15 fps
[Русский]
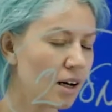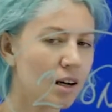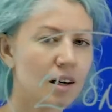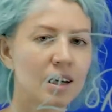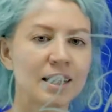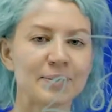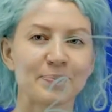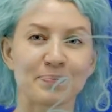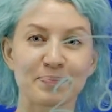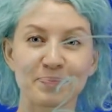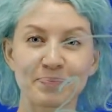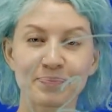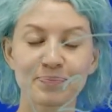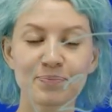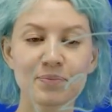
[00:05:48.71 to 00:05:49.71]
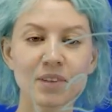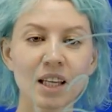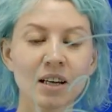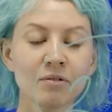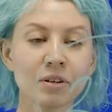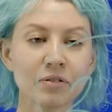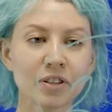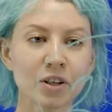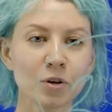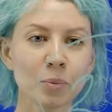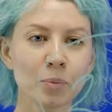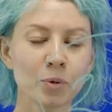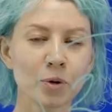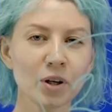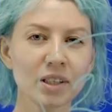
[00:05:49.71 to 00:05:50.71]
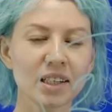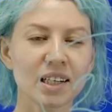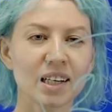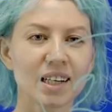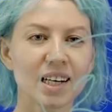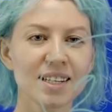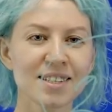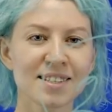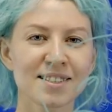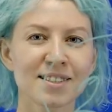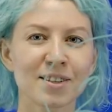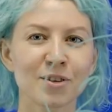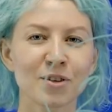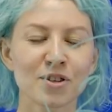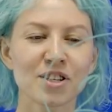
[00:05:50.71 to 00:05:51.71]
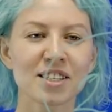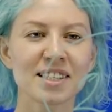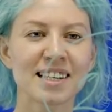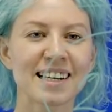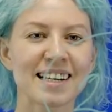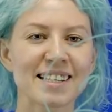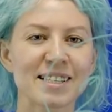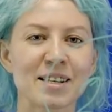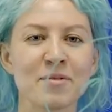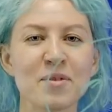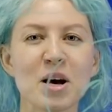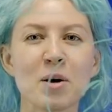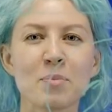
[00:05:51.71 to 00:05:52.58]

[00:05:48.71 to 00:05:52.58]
А, во втором блоке как раз становится интересно,